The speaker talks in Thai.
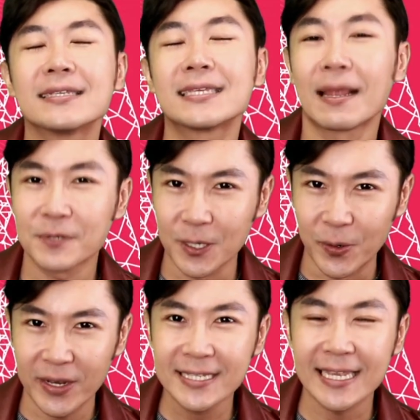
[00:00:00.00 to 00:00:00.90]
สนับส
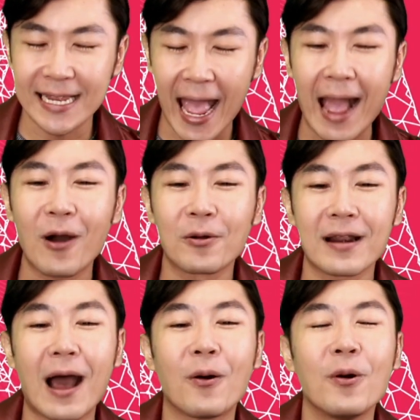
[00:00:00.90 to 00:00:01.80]
นุนสินค้าของ
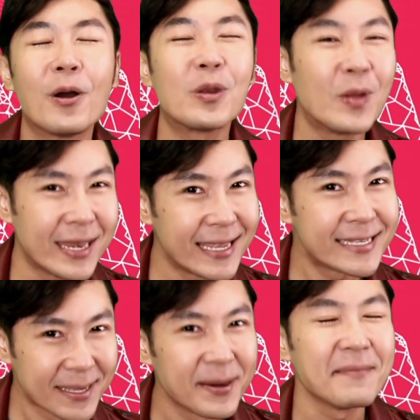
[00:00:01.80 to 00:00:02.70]
เราด้วยดี
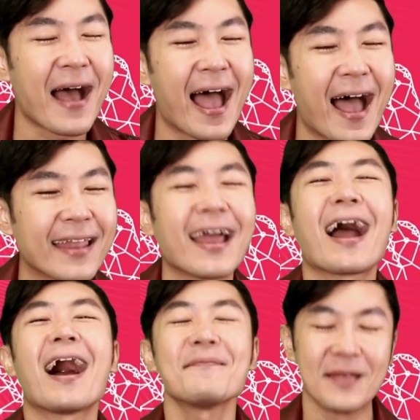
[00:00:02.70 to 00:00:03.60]
เสมอมานะ
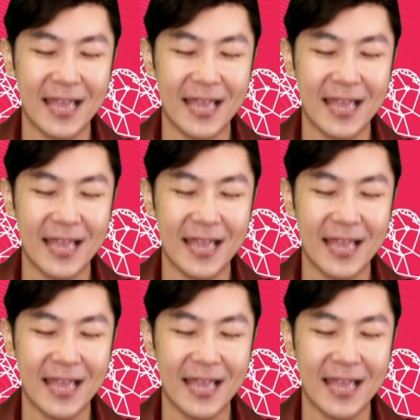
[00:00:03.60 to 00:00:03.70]
ครับ